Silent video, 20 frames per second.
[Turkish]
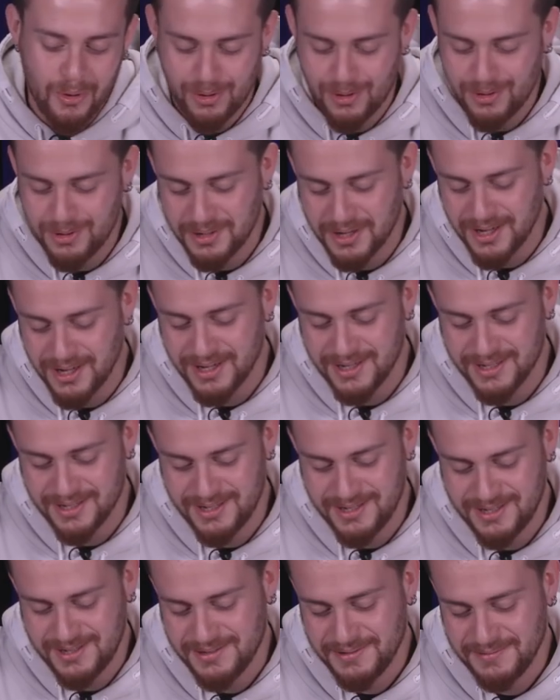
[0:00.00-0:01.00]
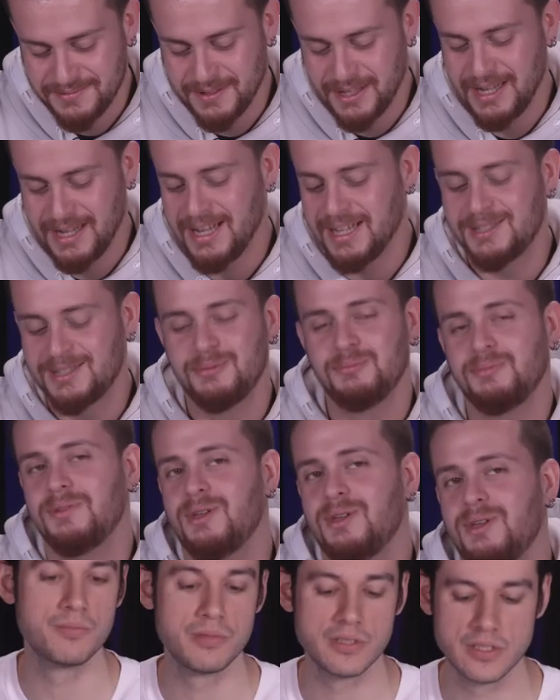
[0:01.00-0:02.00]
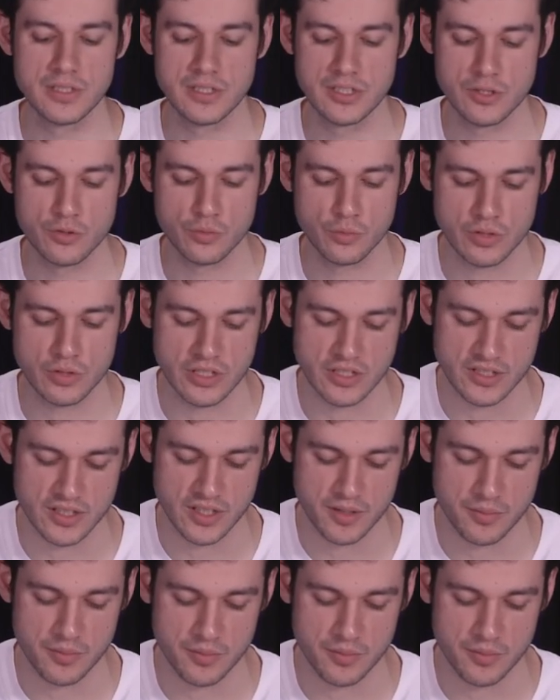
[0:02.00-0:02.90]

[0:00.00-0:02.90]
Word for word: Yok. Hayır. Bu asla Hayatımda Bıldırcın yumurtası